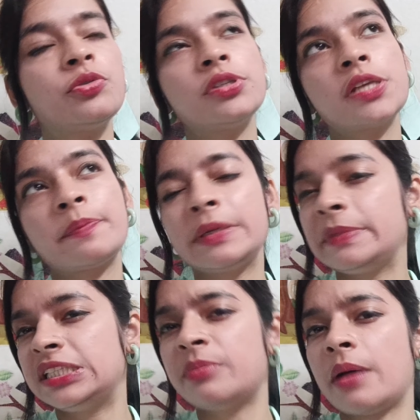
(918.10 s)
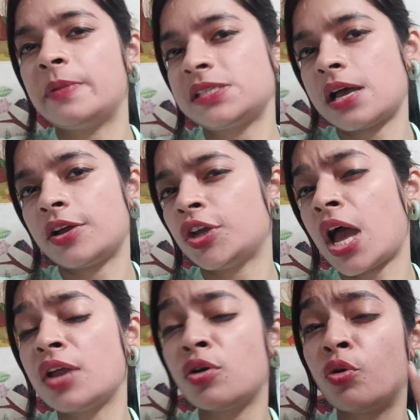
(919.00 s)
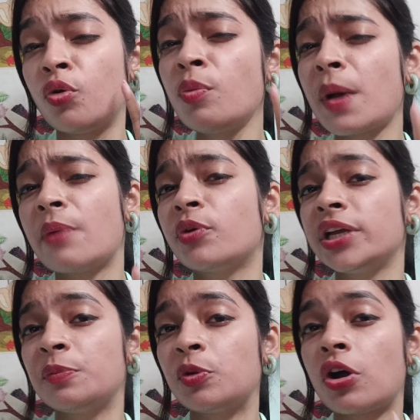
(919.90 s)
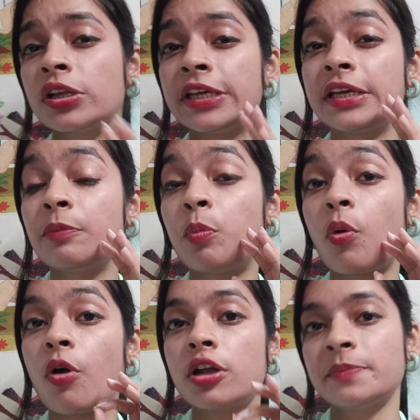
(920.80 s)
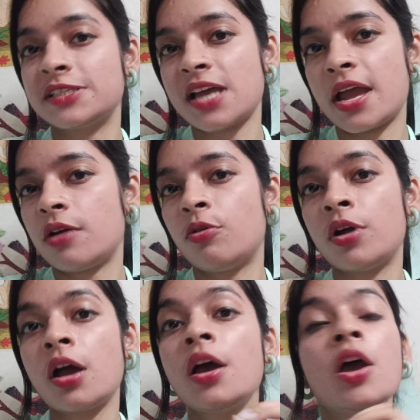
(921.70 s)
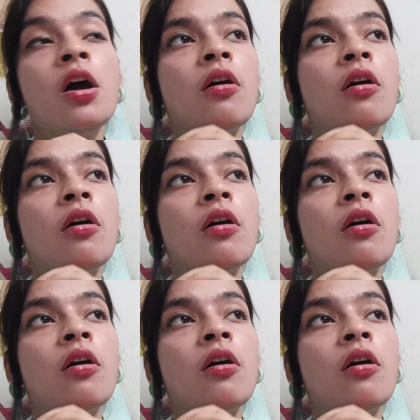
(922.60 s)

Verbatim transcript: स्टोर से अपने पीछे वापस आ गई आई होप आपको ये ब्लॉग देख के बहुत मज़ा आया होगा